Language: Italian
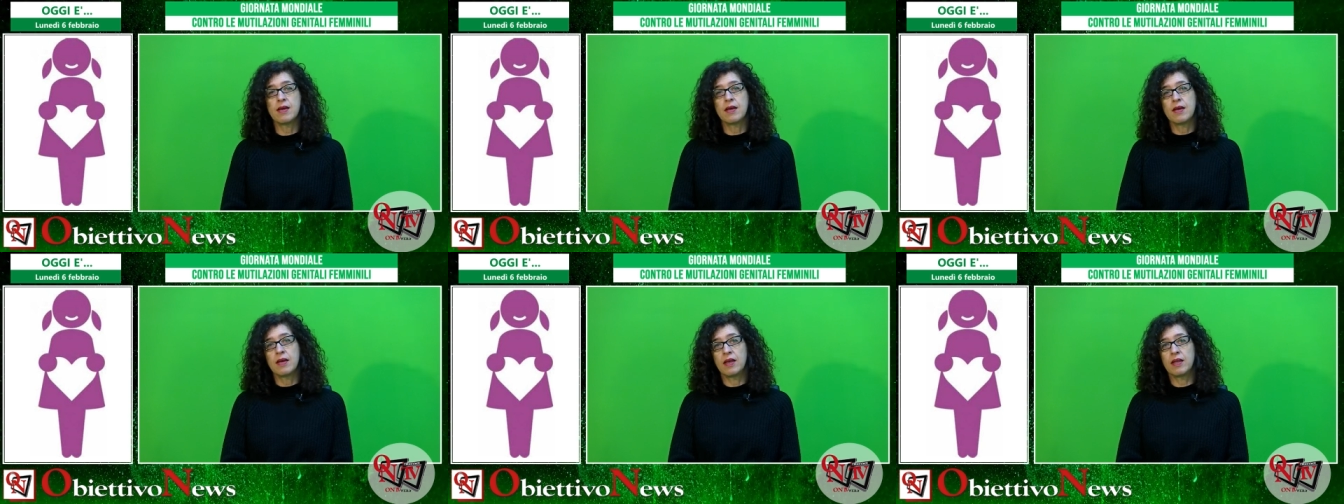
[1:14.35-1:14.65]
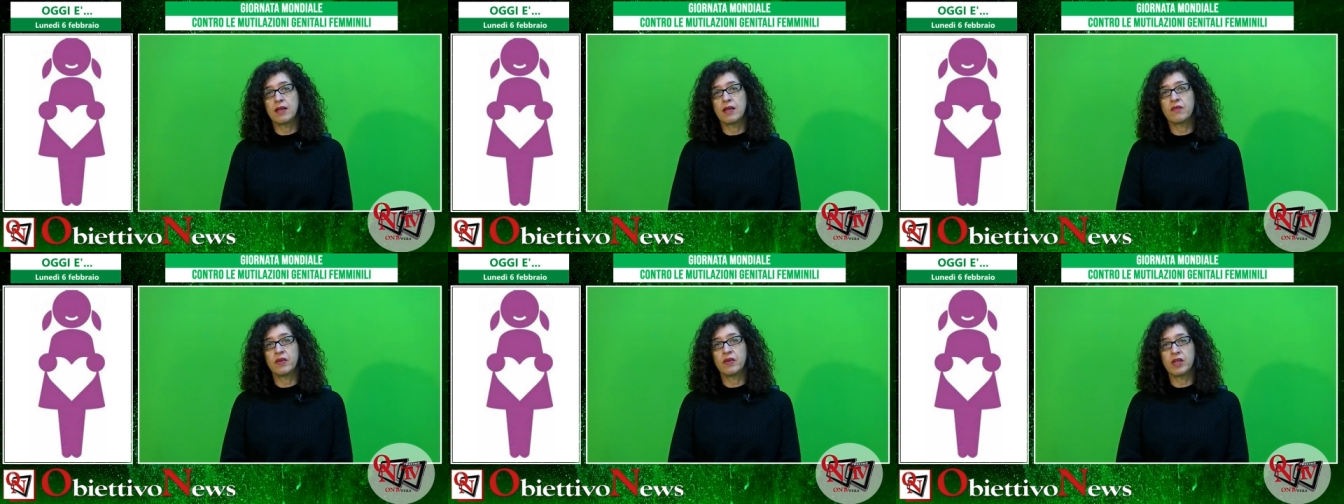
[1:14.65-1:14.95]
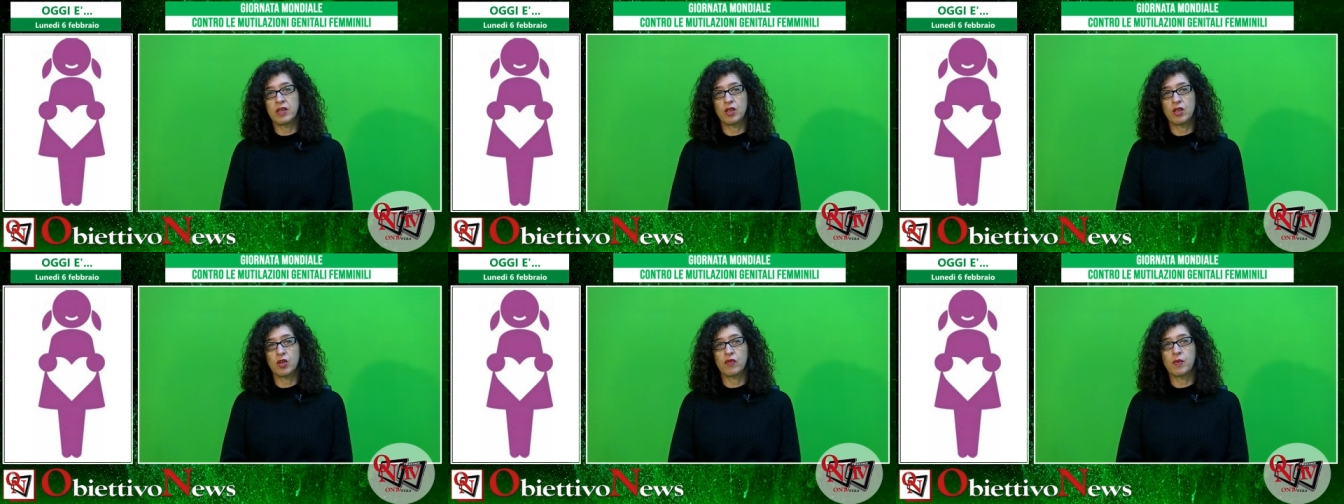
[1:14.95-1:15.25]
e nel
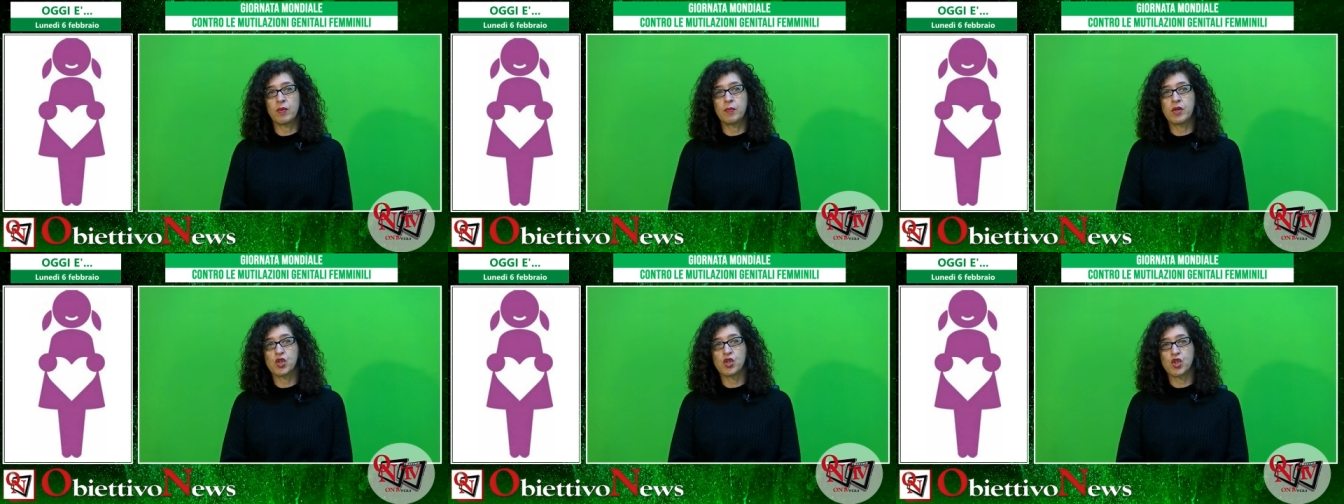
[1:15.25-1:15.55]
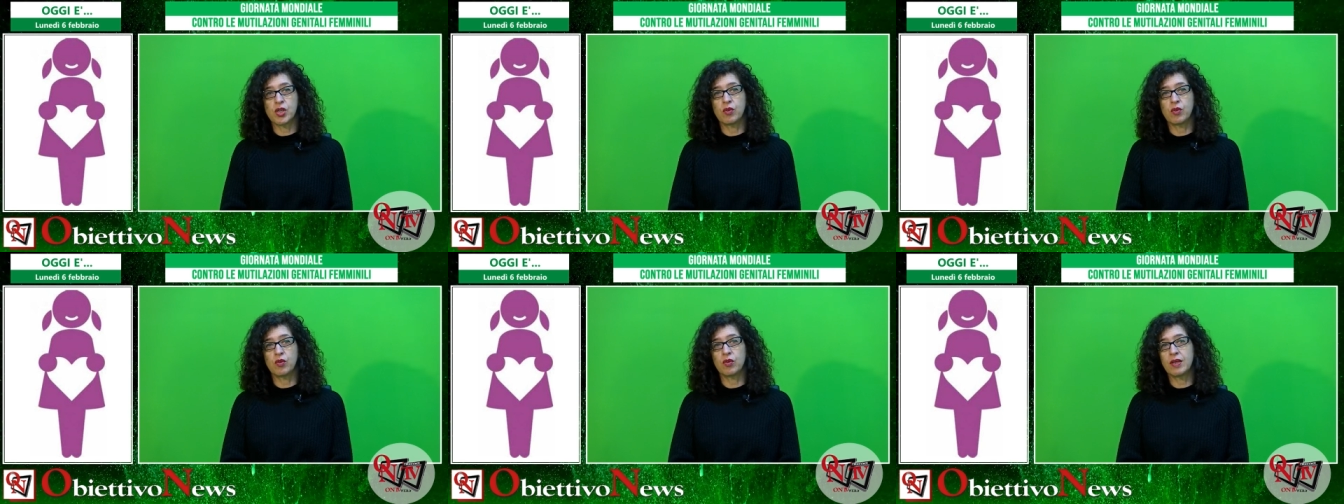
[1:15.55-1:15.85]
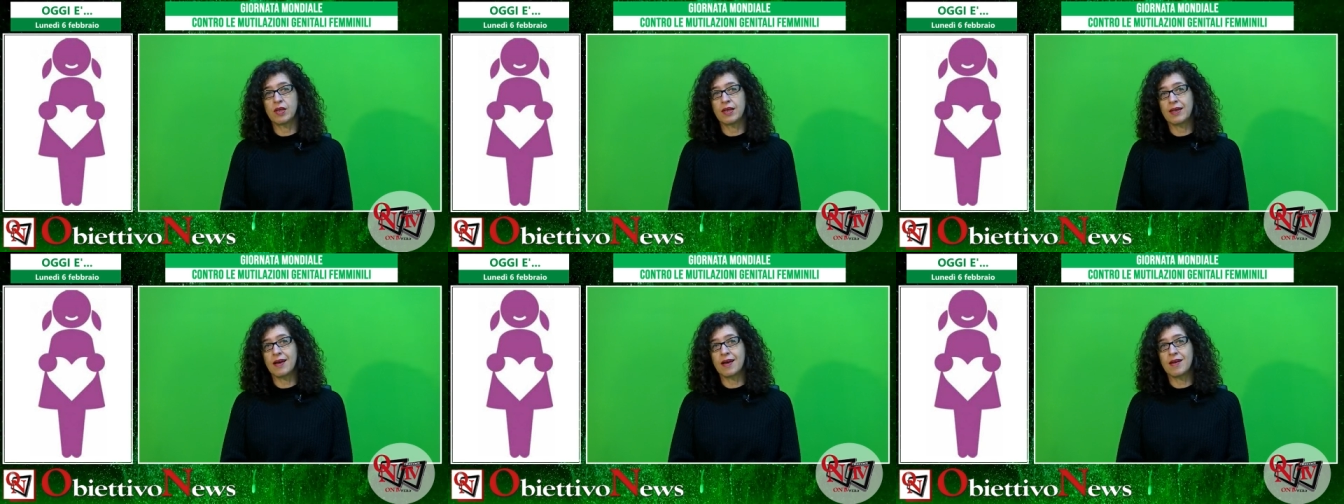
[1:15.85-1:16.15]
29%
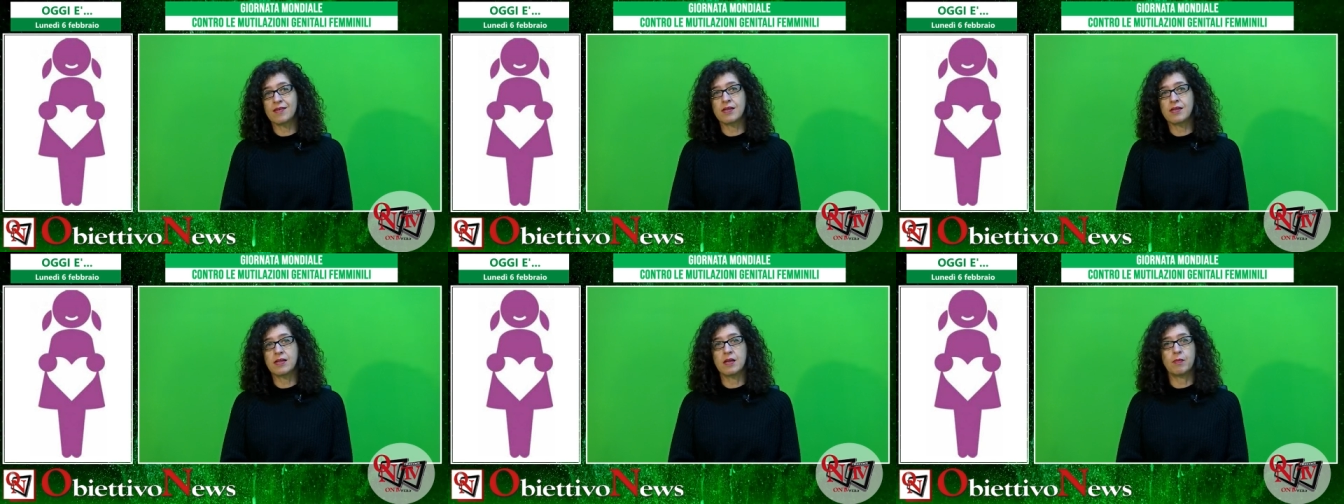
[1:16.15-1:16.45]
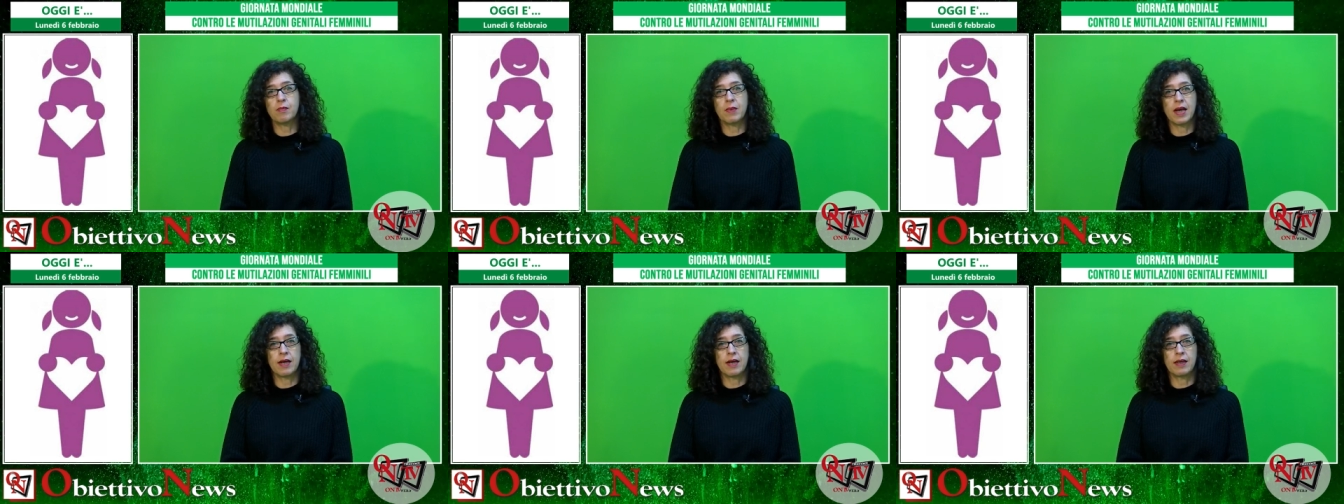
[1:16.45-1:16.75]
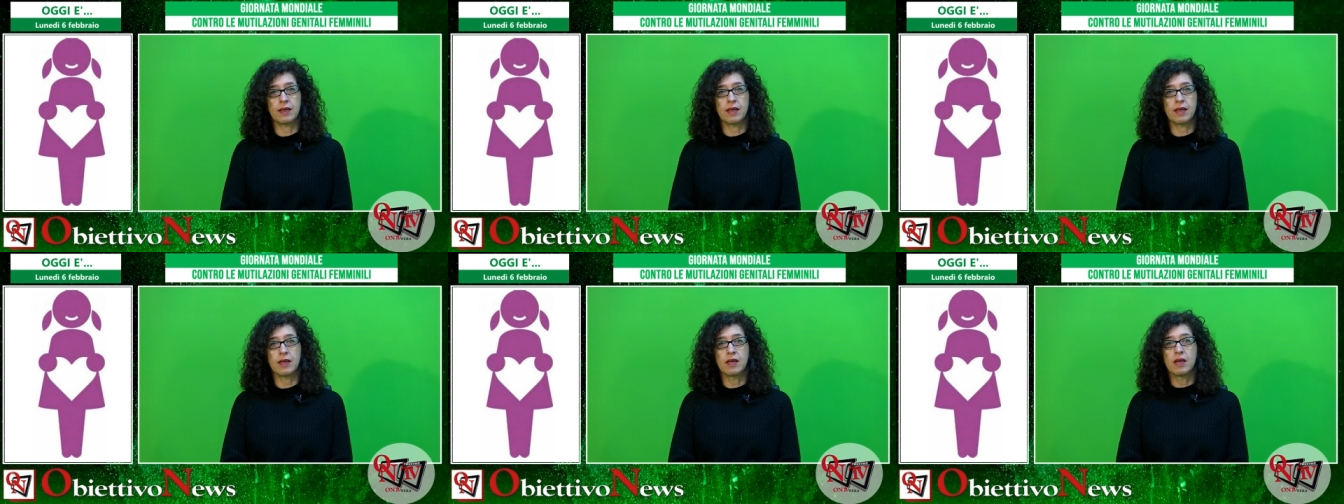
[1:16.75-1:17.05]
dei casi nel
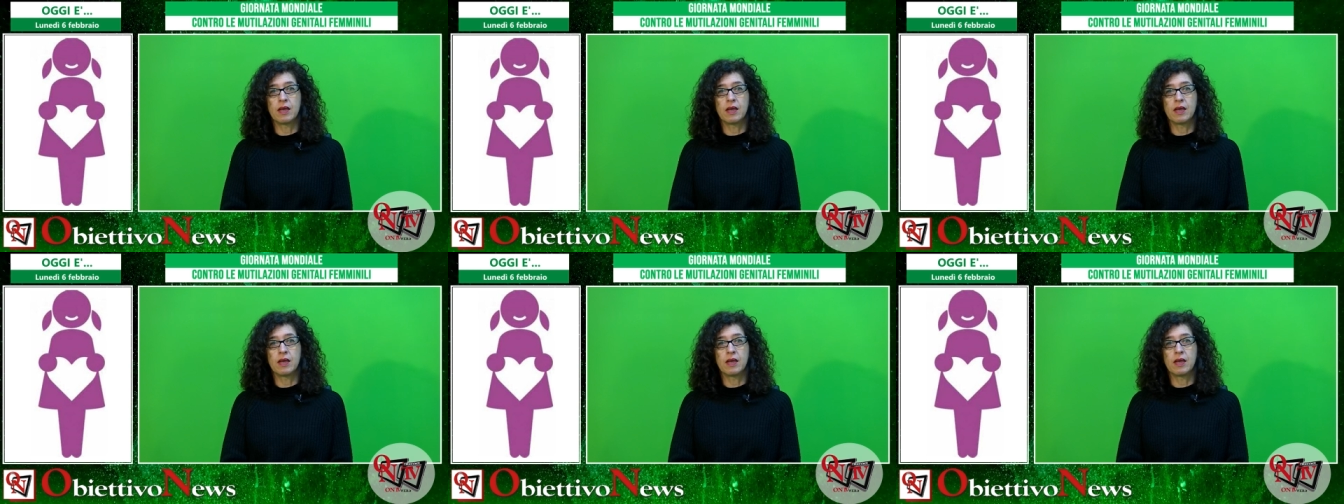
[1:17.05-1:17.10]
Mali,